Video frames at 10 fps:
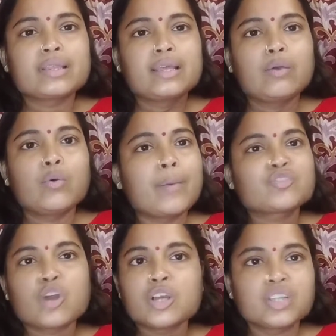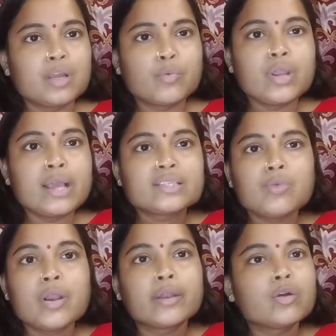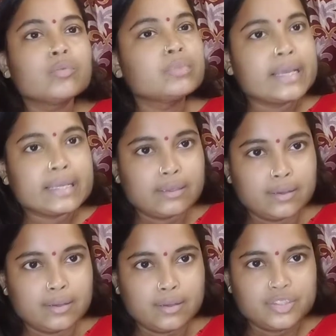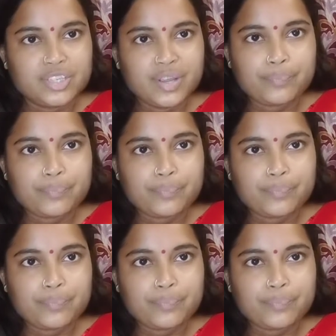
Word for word: মানে ওকে আবার সঙ্গে সঙ্গে বলে আছে আচ্ছা মন এরকম হচ্ছে